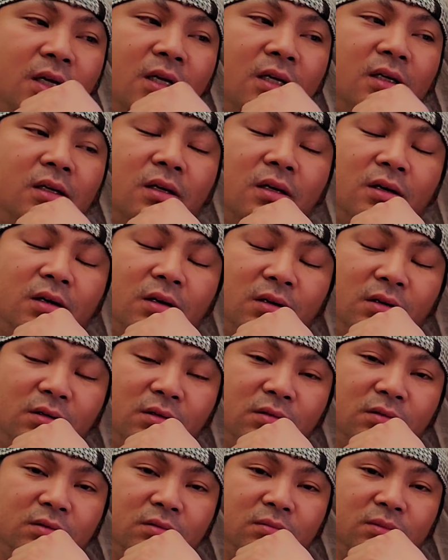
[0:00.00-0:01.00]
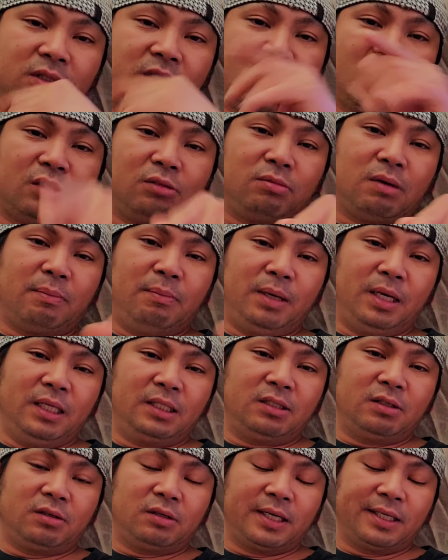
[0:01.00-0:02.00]
Oo. Masyadong
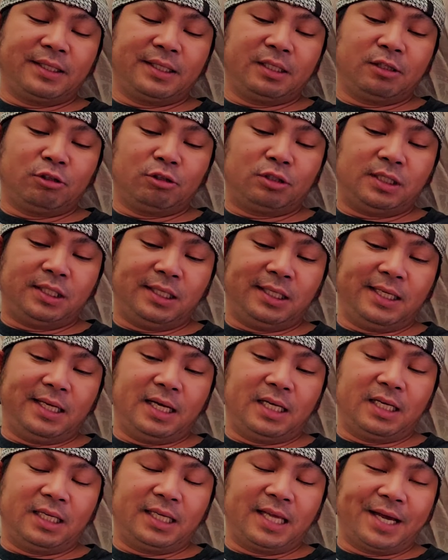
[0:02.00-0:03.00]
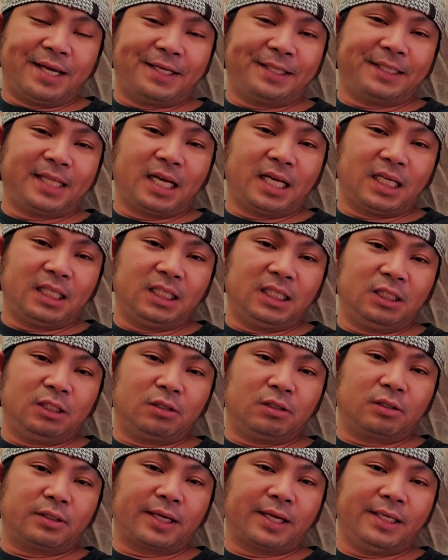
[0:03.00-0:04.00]
mabilis. Alright. Ito si, anong ah, nangyari talaga
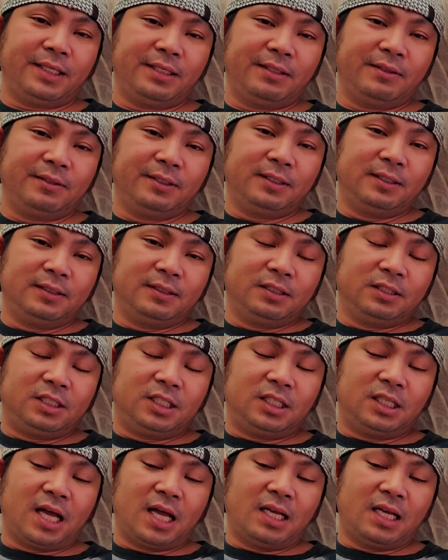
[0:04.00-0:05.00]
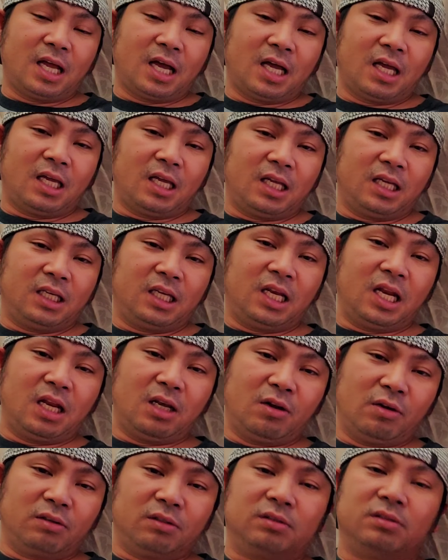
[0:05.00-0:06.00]
dito? Okay? Si Dana, eh,
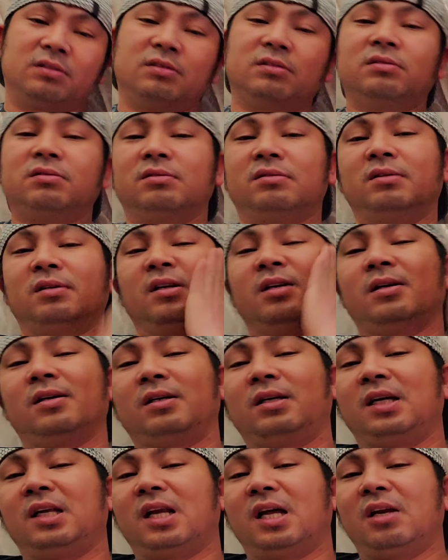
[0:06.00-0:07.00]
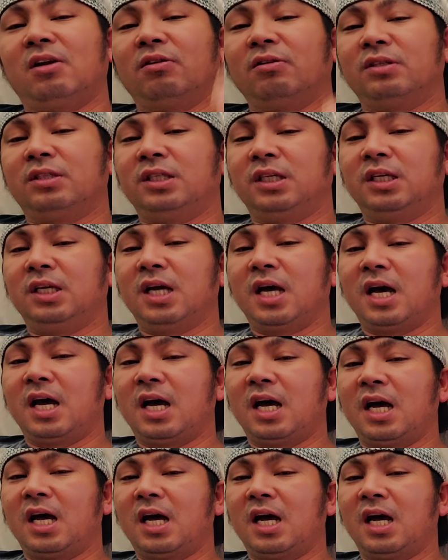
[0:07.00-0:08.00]
ginanon. Ginanon. Si
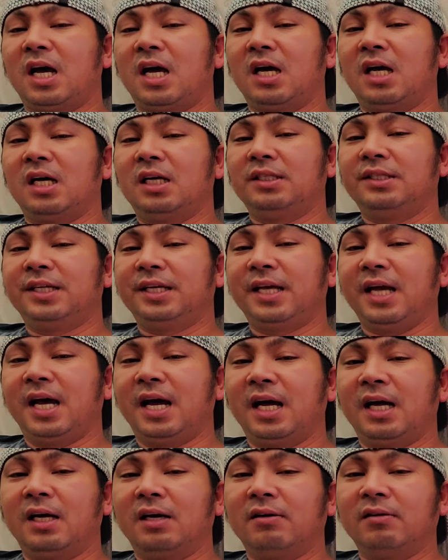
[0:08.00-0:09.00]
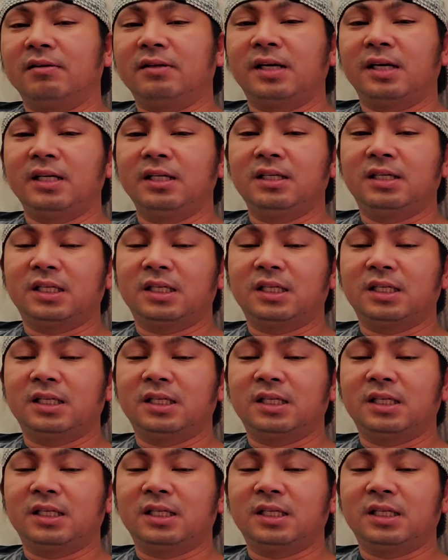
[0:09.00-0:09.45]
uh, Jaya. Okay?